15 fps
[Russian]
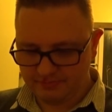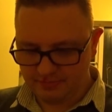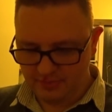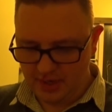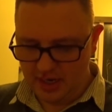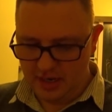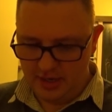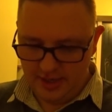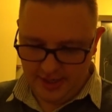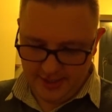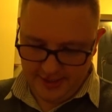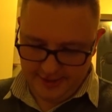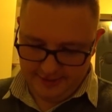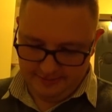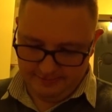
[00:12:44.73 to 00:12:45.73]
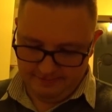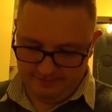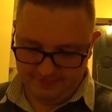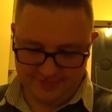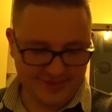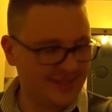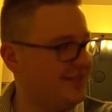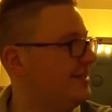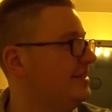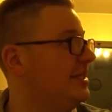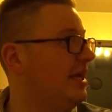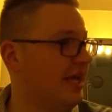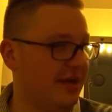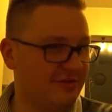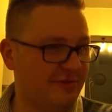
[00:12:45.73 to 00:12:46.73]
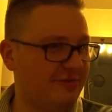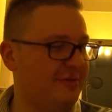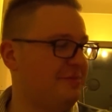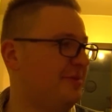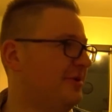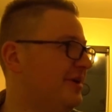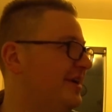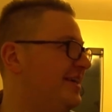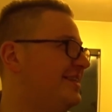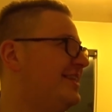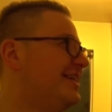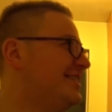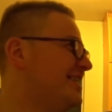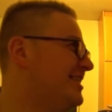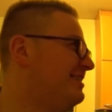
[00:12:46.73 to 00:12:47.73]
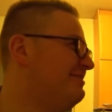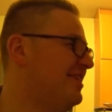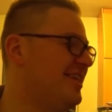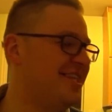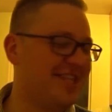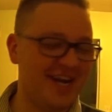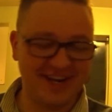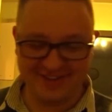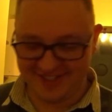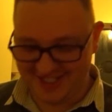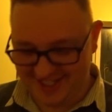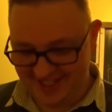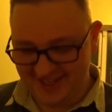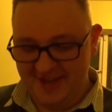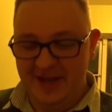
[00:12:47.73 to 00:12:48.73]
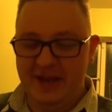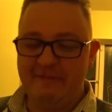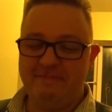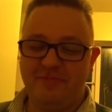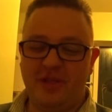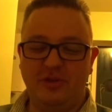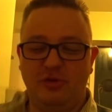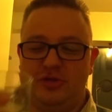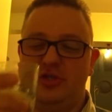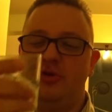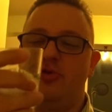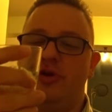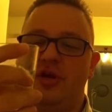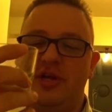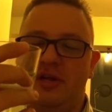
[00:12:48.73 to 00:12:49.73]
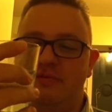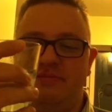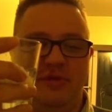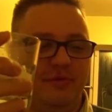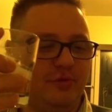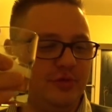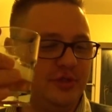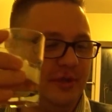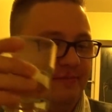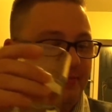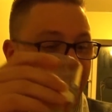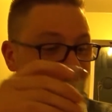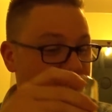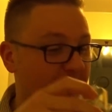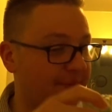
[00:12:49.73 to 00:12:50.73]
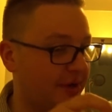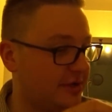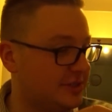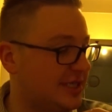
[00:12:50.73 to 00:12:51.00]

А что так много налил тогда? Не, я его выпью, даже если не нравится. Оно очень горькое, невкусно. Запах, да.